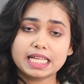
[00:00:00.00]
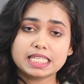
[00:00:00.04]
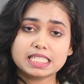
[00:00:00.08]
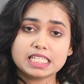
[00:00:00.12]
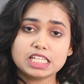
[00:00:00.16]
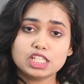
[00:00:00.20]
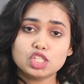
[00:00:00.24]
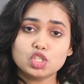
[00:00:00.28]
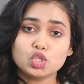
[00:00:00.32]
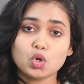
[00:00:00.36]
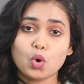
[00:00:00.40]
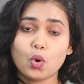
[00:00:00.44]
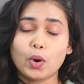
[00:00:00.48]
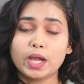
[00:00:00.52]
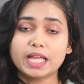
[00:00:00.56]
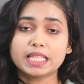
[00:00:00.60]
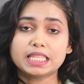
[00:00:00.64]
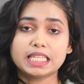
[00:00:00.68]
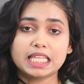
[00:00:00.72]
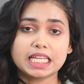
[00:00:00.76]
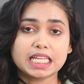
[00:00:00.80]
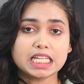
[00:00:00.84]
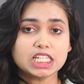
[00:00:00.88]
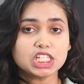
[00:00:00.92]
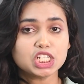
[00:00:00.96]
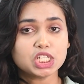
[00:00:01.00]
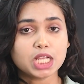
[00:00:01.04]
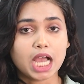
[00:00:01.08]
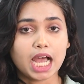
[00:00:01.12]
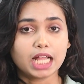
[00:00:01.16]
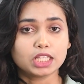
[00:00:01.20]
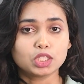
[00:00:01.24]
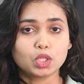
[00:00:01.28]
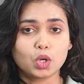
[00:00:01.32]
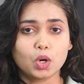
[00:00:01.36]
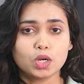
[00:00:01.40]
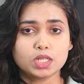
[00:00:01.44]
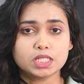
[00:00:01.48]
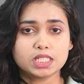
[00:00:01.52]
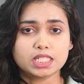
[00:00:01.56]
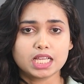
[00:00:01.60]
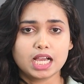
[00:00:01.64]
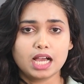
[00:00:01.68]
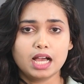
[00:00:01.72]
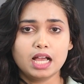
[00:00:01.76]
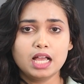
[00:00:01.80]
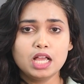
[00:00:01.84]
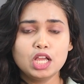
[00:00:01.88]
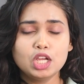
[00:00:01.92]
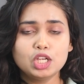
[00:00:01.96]
লেগেছে ছয় থেকে সাত
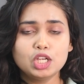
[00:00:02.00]
ঘন্টা